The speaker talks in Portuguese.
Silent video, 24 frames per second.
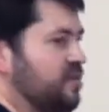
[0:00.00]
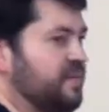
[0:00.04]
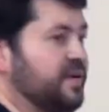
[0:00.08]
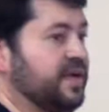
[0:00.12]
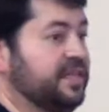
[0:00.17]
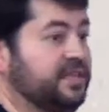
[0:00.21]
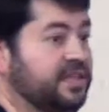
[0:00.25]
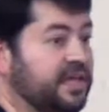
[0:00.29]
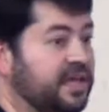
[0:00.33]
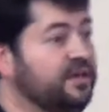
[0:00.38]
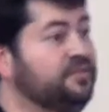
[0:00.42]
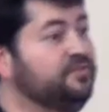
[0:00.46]
com a
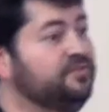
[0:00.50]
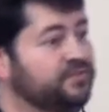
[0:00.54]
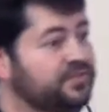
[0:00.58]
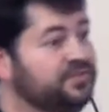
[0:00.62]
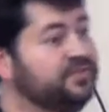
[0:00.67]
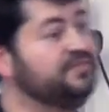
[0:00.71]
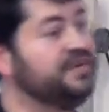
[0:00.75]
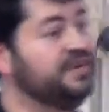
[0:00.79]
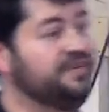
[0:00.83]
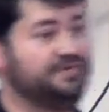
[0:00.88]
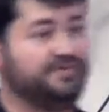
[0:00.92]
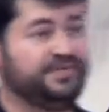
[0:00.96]
matéria,
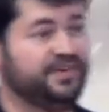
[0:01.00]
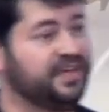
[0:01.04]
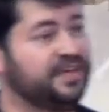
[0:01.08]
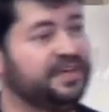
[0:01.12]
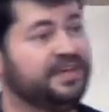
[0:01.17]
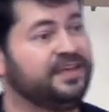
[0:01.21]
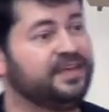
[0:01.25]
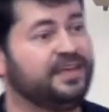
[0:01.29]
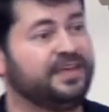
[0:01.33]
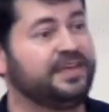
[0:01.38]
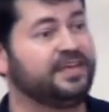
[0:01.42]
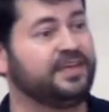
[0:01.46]
você vai ver
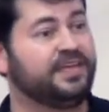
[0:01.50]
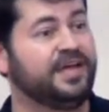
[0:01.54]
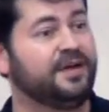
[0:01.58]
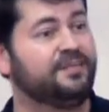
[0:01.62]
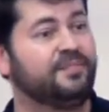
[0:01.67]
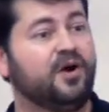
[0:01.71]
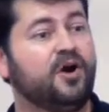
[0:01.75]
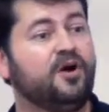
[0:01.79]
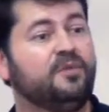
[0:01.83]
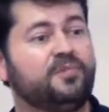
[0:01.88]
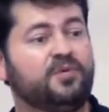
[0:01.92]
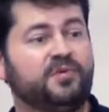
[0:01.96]
que a
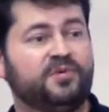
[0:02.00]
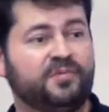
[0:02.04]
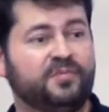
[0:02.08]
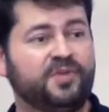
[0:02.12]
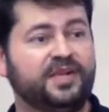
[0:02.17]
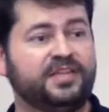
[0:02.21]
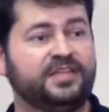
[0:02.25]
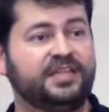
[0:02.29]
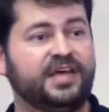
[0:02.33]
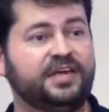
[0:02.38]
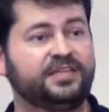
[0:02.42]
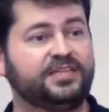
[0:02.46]
maior
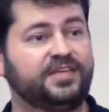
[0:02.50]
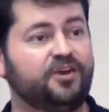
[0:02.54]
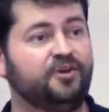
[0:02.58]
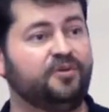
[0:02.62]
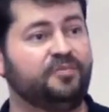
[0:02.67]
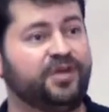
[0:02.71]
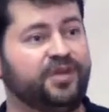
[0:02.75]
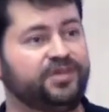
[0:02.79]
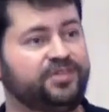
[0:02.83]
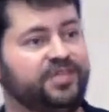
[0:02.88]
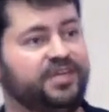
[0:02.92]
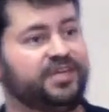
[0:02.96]
probabilidade é
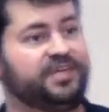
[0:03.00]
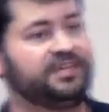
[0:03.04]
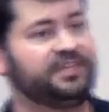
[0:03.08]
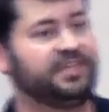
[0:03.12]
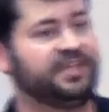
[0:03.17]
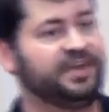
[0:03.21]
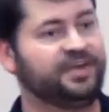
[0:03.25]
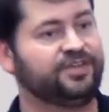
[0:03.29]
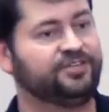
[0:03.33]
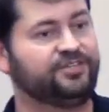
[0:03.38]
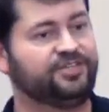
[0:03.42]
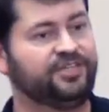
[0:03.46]
realmente dele
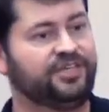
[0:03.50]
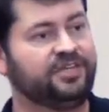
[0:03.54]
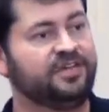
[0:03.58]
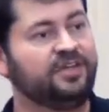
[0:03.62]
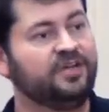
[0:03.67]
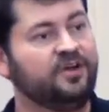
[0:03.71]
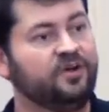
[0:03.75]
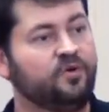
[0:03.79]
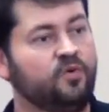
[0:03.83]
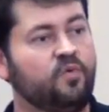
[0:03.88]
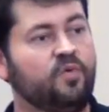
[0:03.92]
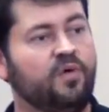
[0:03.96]
interagir
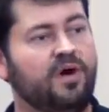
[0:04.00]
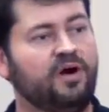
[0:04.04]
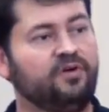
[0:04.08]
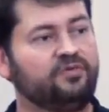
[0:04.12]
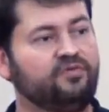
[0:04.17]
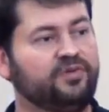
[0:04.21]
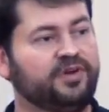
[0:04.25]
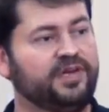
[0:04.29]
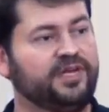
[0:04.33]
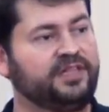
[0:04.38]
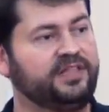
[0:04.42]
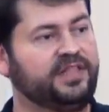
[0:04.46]
com
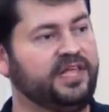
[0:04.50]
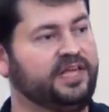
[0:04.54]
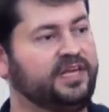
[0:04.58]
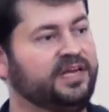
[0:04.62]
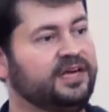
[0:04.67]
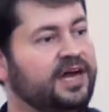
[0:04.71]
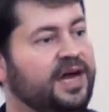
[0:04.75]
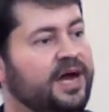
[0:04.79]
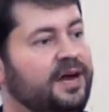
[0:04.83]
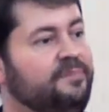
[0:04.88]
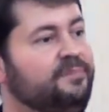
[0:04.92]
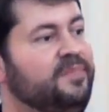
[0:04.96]
algo que
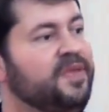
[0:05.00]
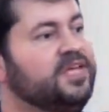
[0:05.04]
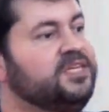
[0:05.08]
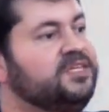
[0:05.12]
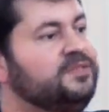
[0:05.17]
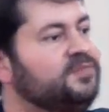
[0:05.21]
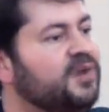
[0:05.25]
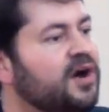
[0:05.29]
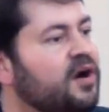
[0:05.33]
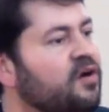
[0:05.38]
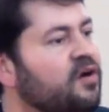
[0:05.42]
tenha a mesma